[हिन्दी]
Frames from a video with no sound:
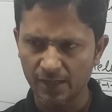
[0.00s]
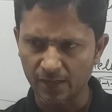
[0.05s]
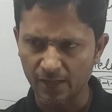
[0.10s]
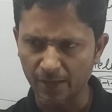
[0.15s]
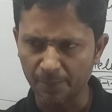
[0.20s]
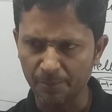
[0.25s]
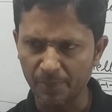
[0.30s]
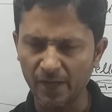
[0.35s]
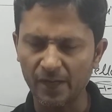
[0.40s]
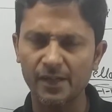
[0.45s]

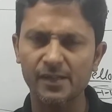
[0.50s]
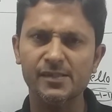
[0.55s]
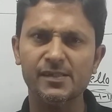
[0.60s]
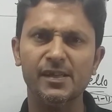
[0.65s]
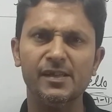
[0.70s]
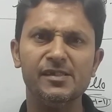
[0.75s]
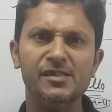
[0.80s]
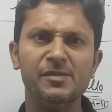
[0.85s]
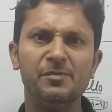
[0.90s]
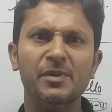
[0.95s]
कृपया के
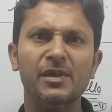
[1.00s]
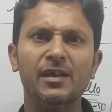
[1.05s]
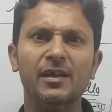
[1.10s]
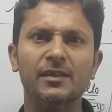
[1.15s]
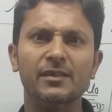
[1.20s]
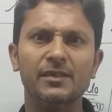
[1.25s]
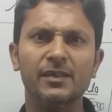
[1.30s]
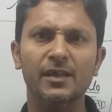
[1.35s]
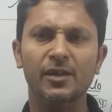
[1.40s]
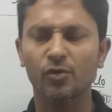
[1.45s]
सेंस में
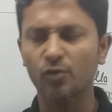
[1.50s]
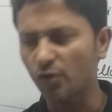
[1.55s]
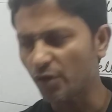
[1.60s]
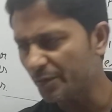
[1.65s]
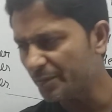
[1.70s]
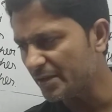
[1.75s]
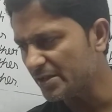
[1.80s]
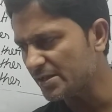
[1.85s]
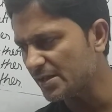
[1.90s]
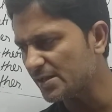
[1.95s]
करते हैं कोई
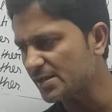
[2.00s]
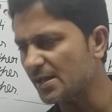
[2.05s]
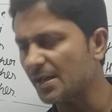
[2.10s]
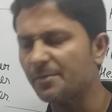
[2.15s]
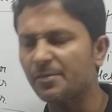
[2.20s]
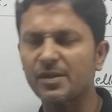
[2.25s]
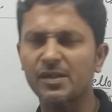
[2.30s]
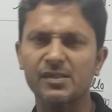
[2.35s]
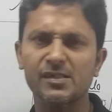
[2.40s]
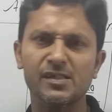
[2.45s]
भी चीज़
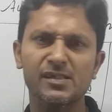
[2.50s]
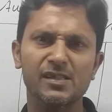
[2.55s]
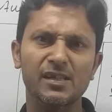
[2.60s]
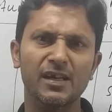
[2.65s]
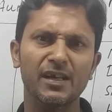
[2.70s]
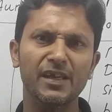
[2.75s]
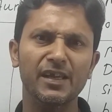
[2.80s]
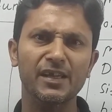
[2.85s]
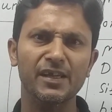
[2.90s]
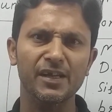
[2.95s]
आप किसी से
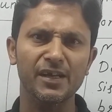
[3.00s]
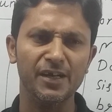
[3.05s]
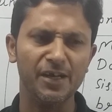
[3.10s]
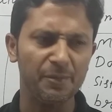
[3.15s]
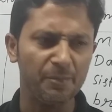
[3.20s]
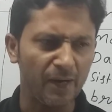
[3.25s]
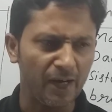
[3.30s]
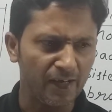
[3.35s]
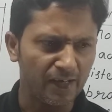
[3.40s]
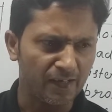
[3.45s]
लेंगे
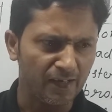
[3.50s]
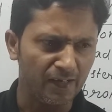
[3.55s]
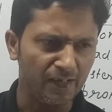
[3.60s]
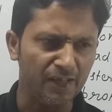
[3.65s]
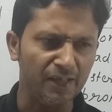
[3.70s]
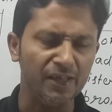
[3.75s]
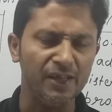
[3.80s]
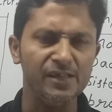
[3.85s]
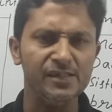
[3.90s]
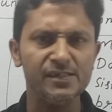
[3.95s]
डिमांड
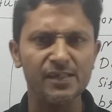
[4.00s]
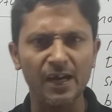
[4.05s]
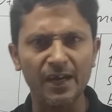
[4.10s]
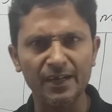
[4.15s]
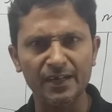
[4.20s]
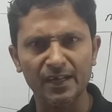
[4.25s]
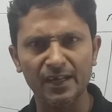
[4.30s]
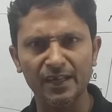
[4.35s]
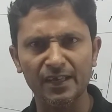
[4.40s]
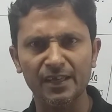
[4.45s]
करेंगे
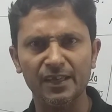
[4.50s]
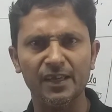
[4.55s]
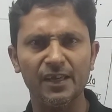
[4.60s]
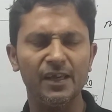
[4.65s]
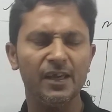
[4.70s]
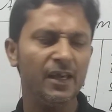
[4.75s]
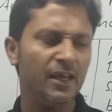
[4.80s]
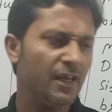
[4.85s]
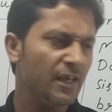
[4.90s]
साइड लेंगे